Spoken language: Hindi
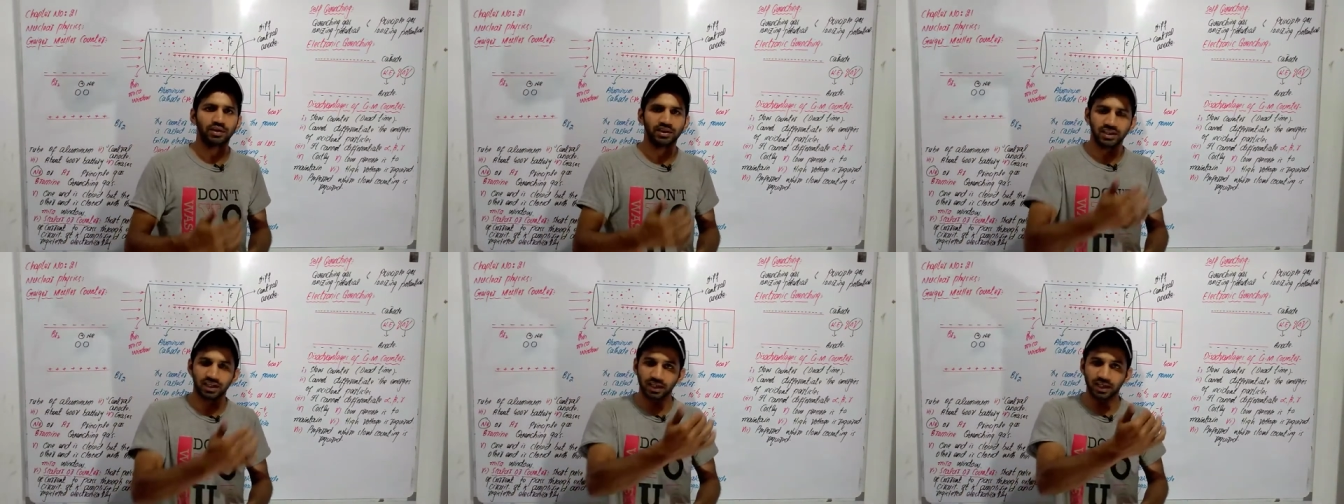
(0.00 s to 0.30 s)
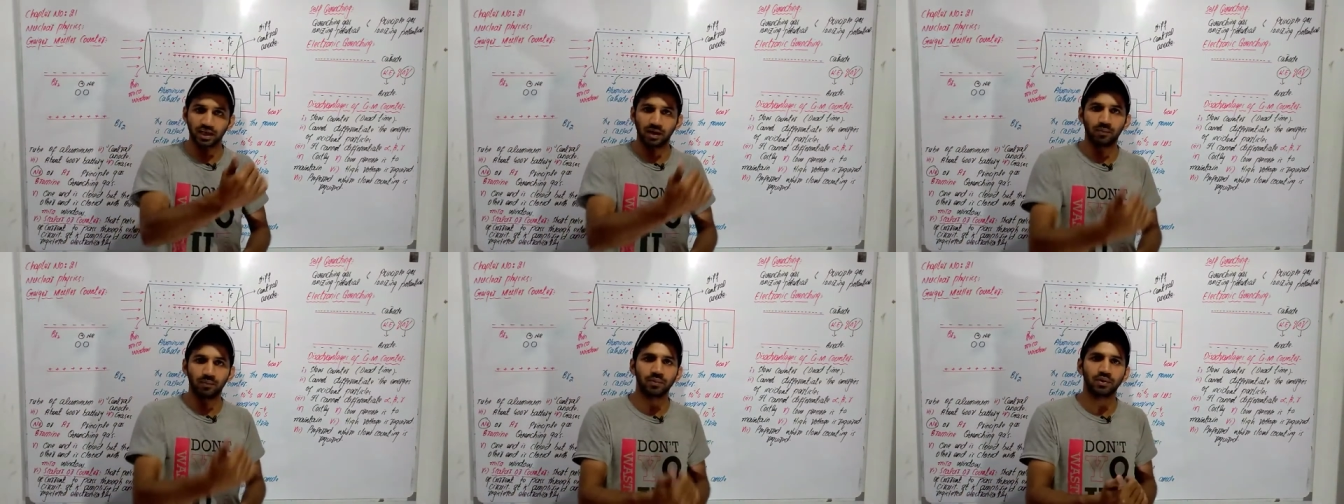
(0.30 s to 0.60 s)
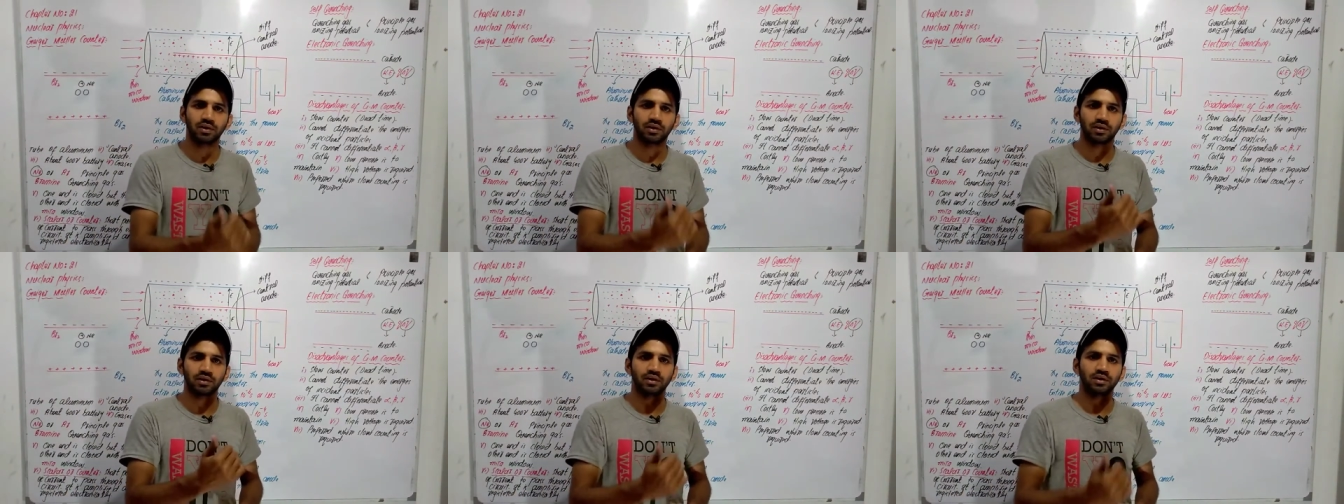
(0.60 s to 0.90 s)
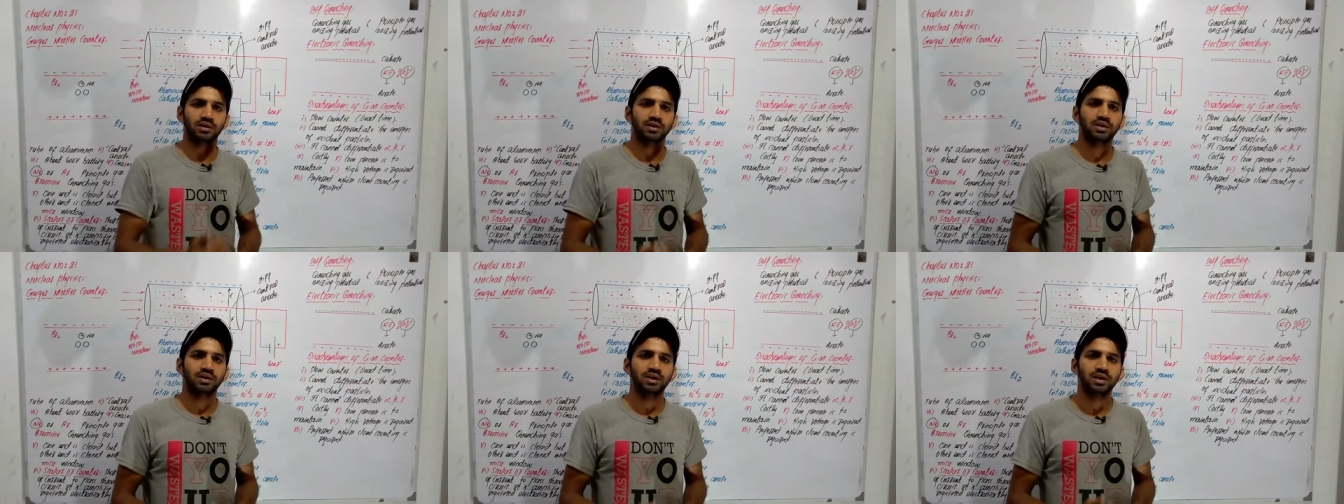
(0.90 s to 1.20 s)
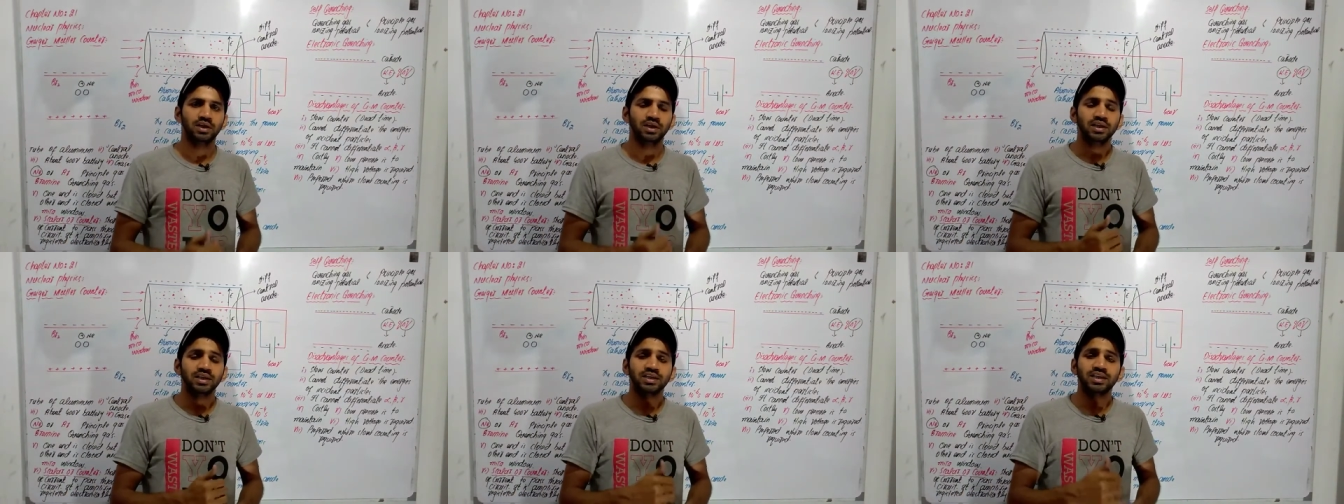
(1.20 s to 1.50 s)
या कम करना
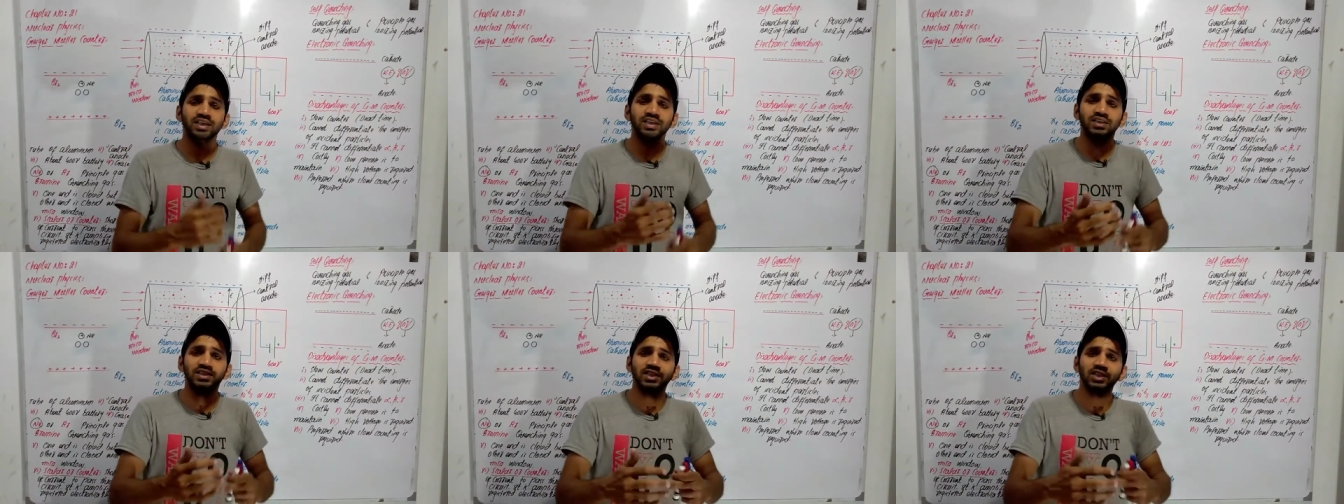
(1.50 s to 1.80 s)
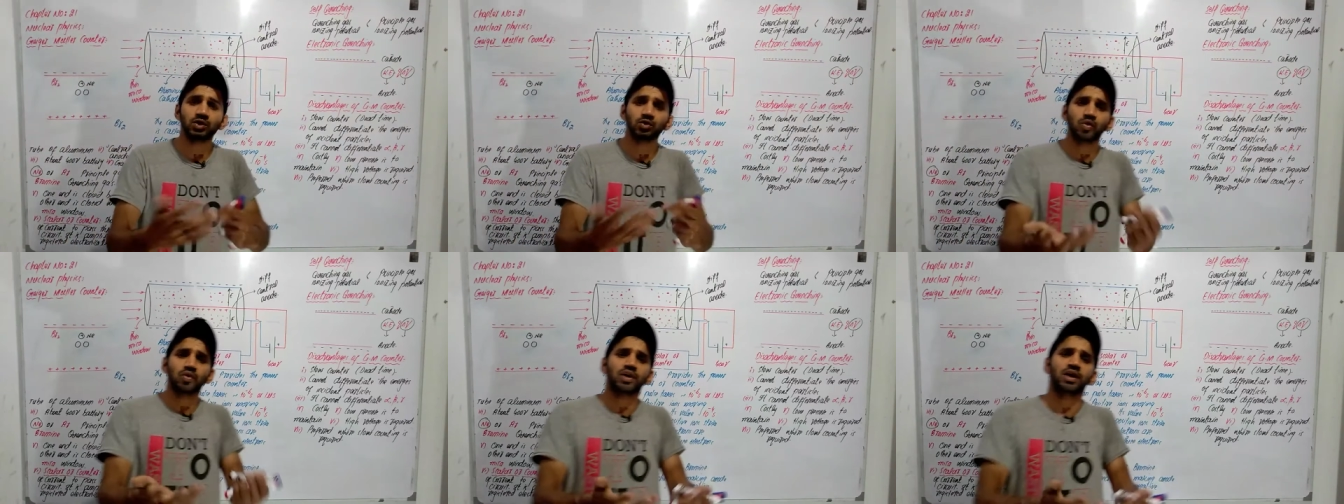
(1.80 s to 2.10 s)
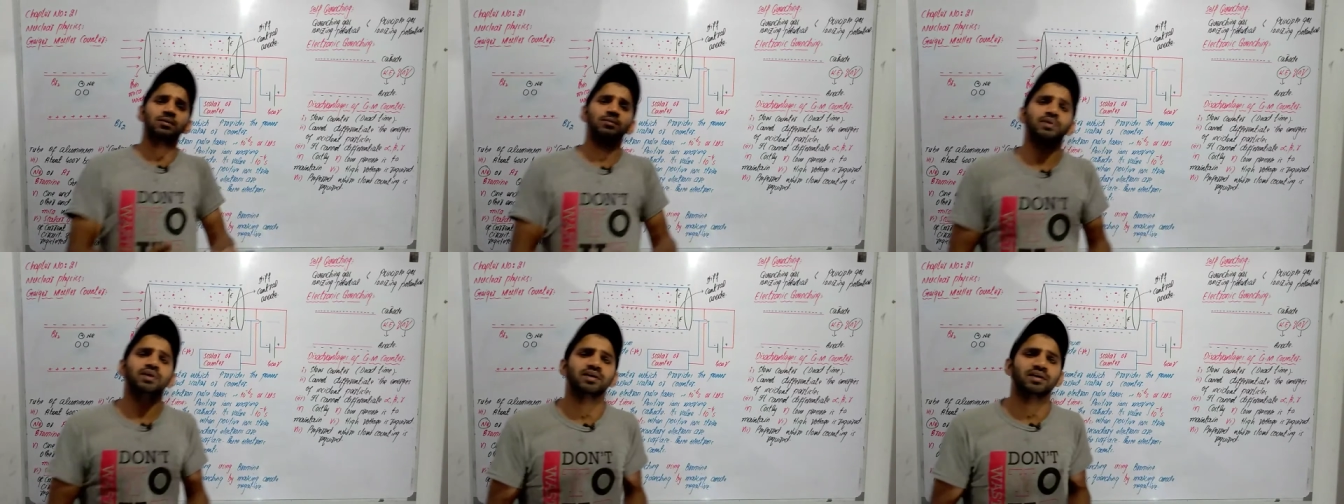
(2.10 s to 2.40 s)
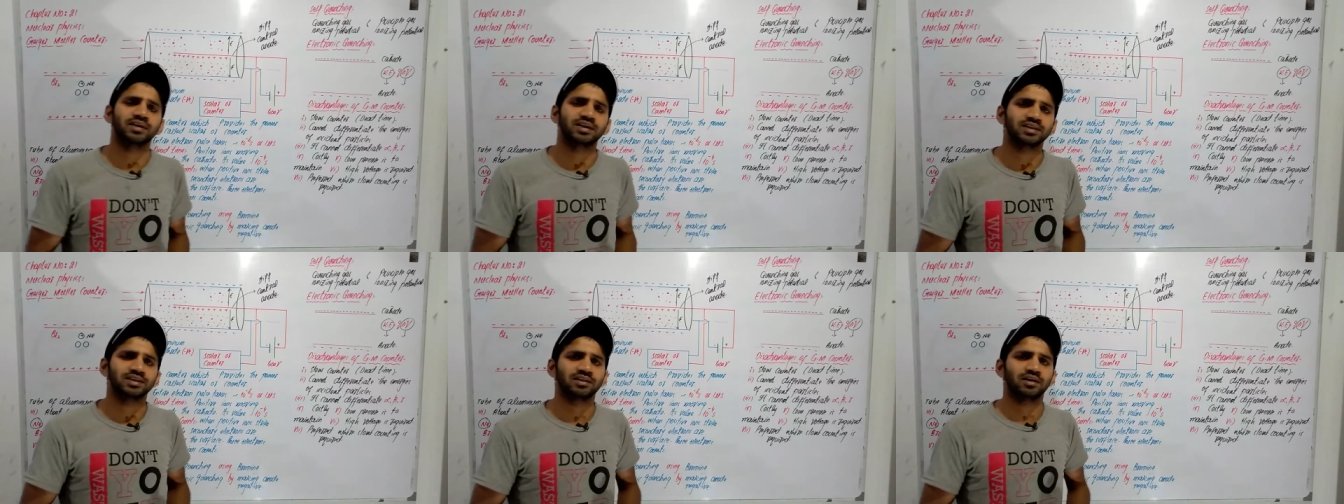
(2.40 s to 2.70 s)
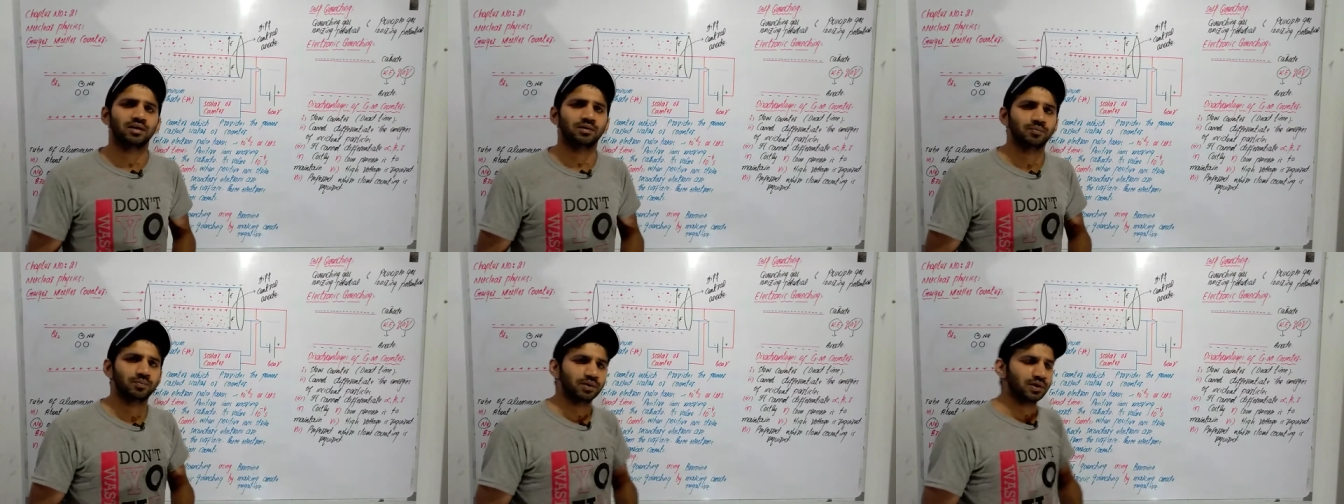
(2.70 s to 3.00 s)
किस चीज़ को कम कर रहे हैं
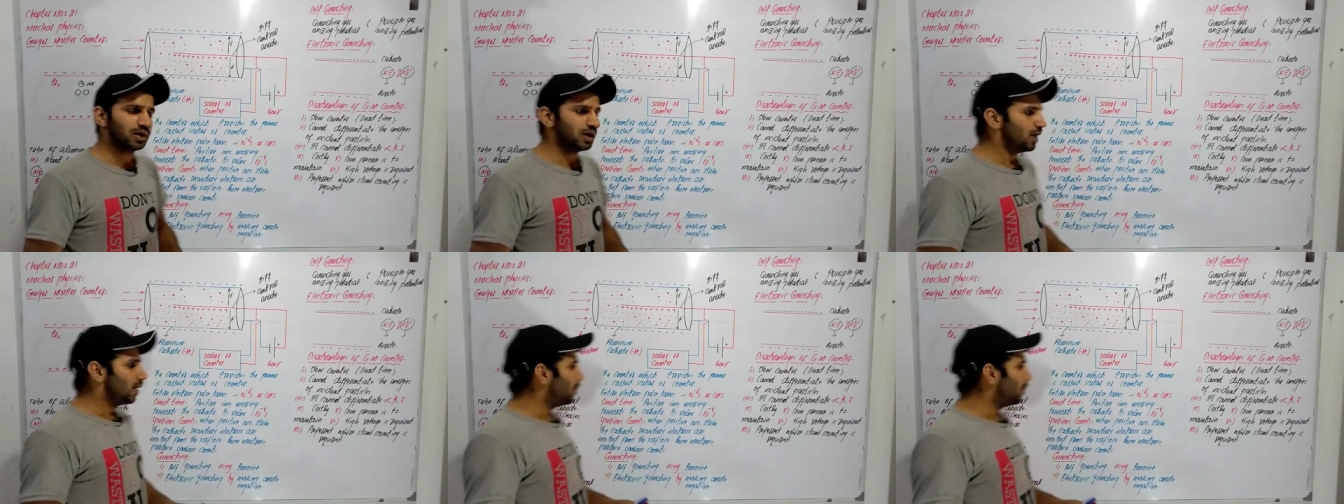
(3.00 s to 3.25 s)
सर आप